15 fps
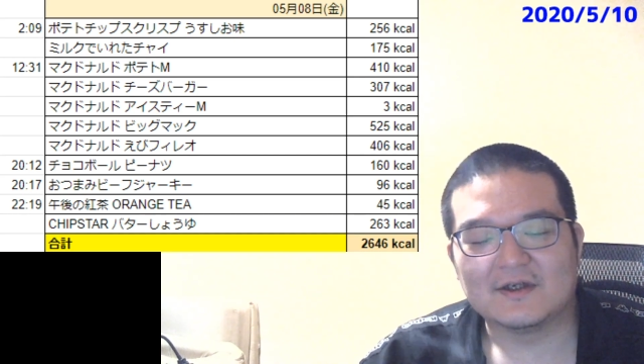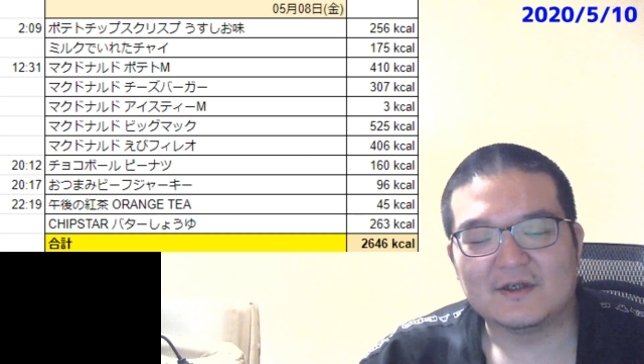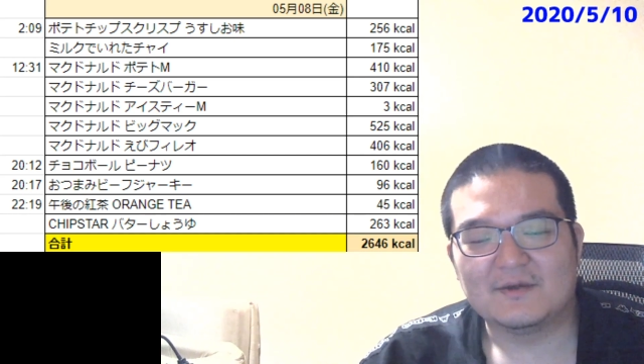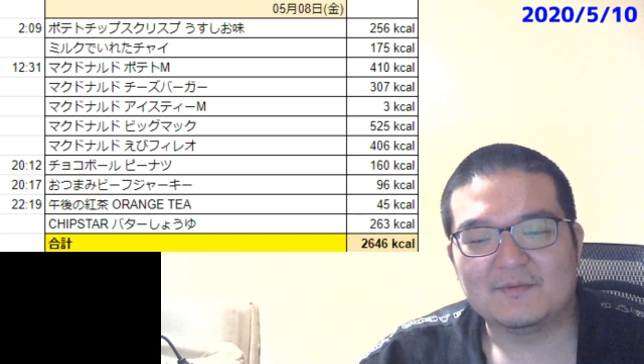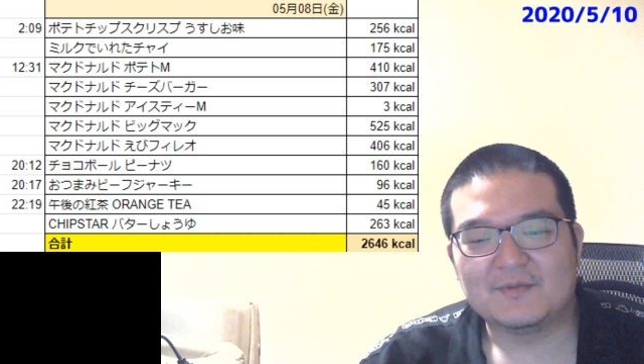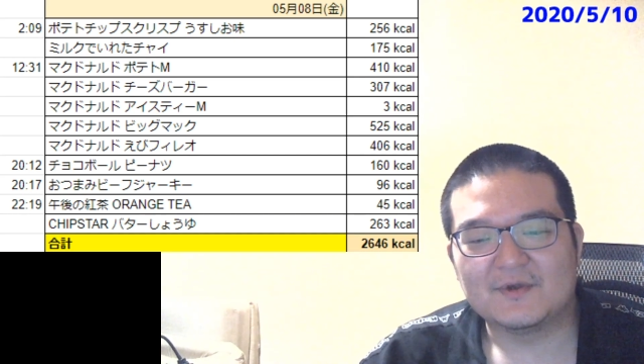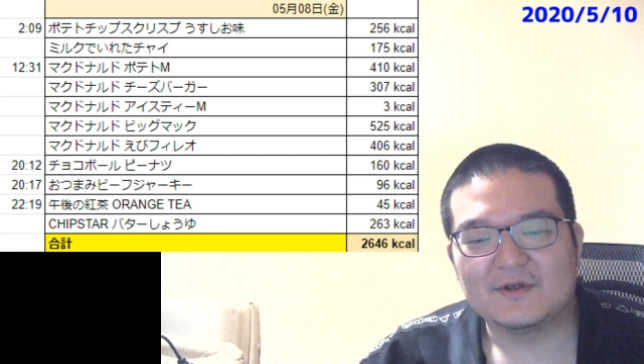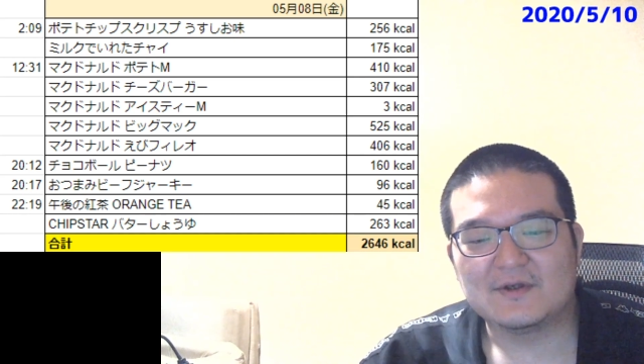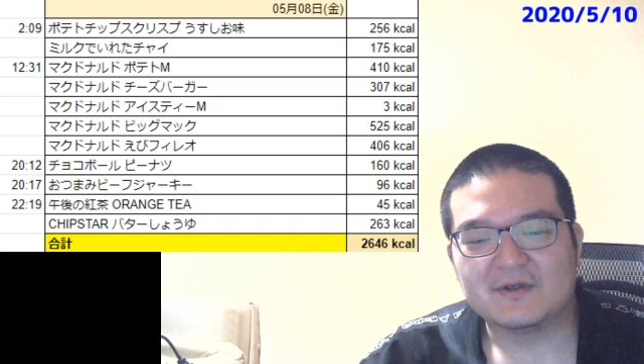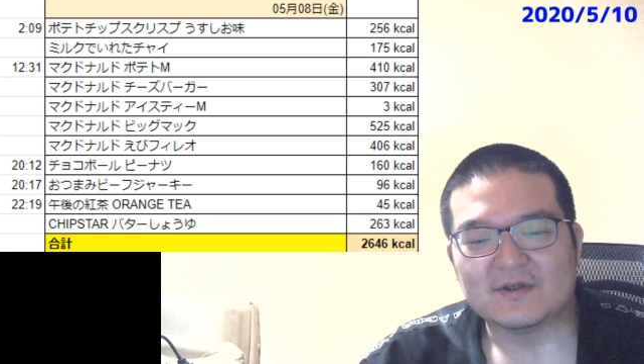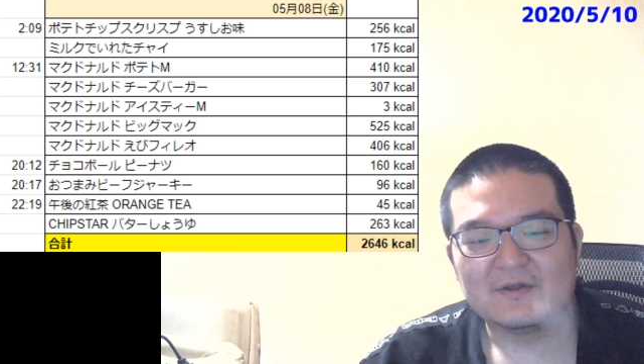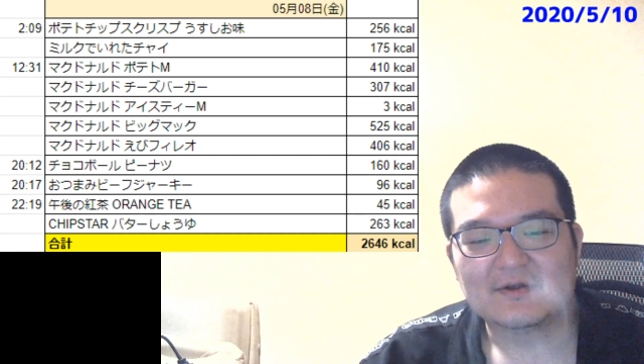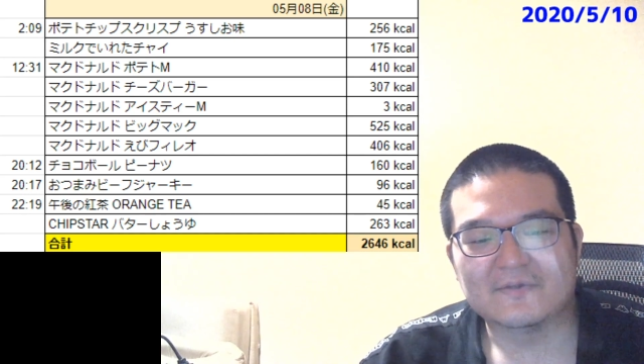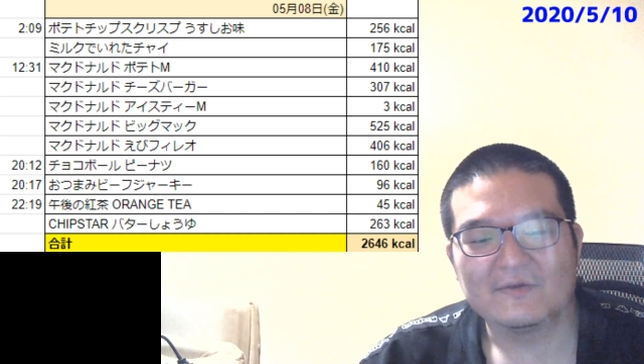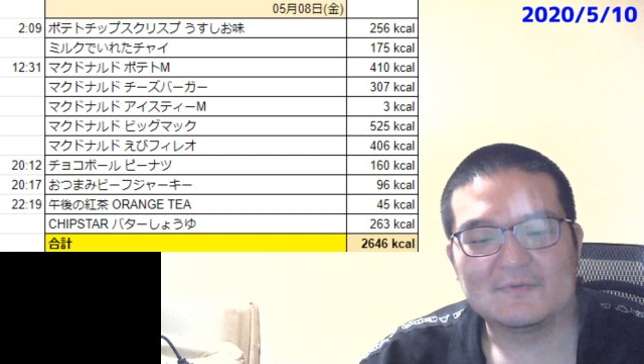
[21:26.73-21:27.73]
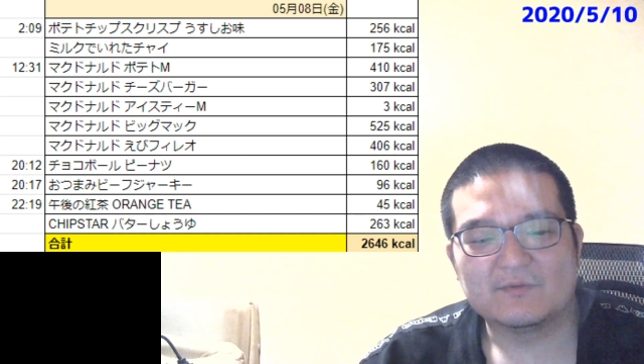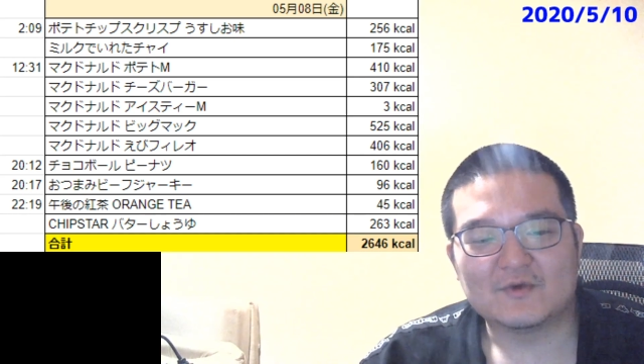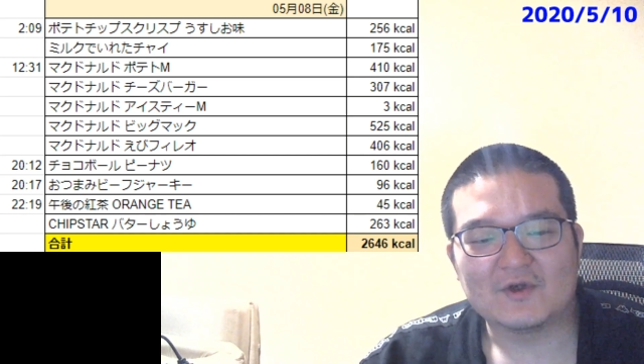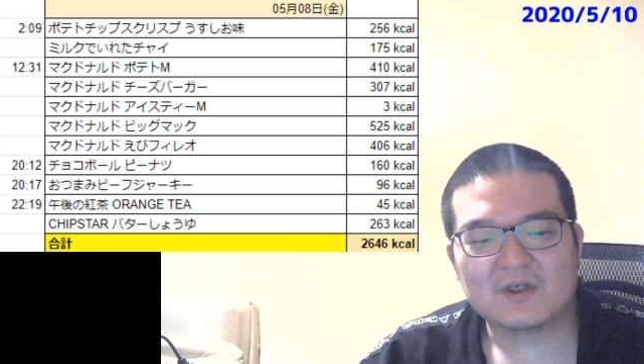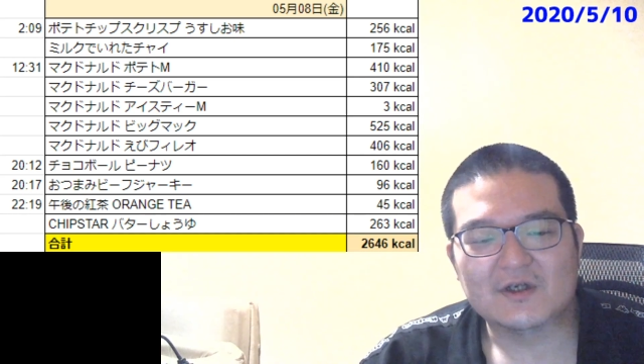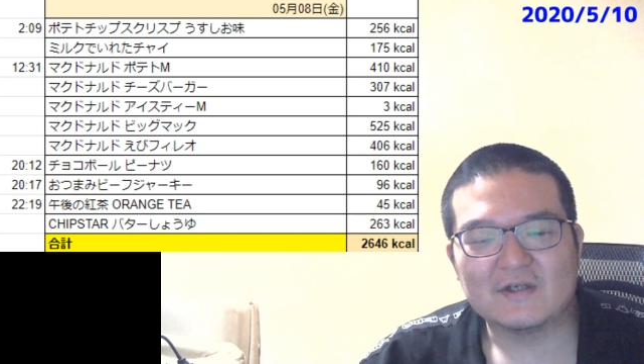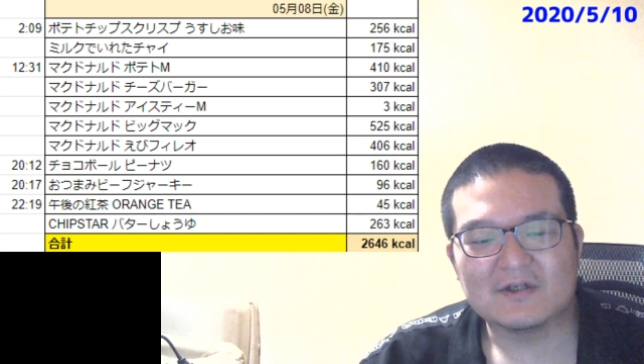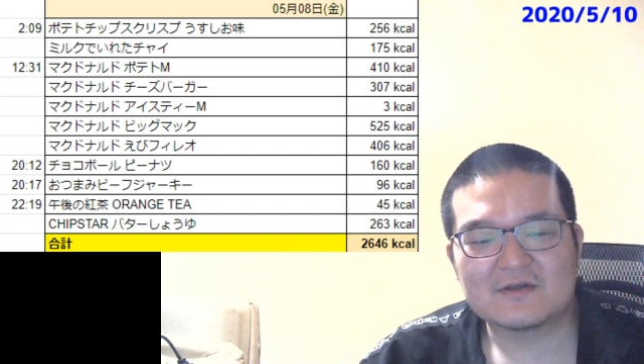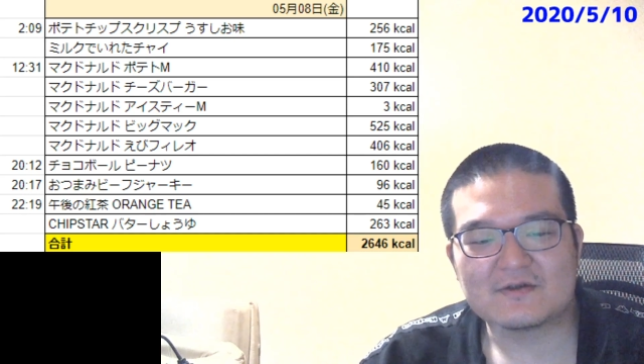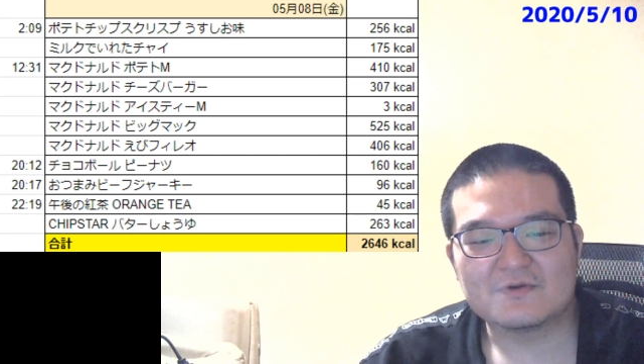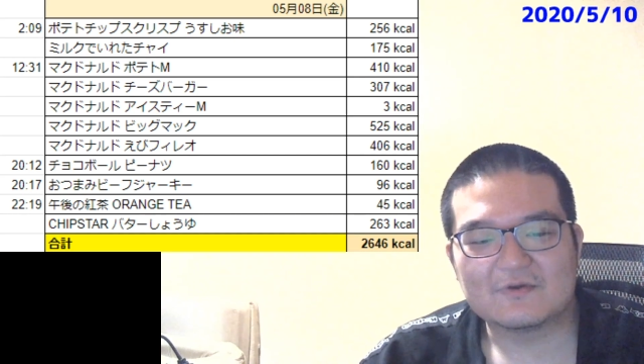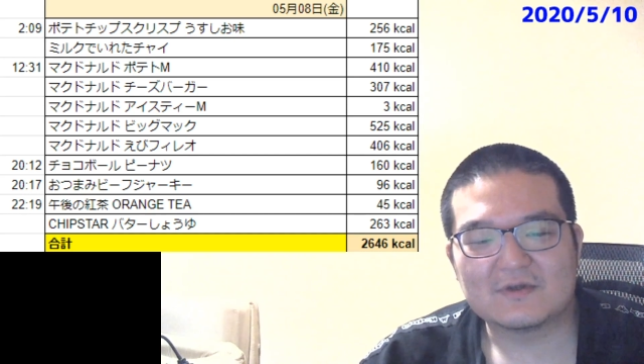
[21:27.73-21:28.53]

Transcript: 返品、もう一回作っ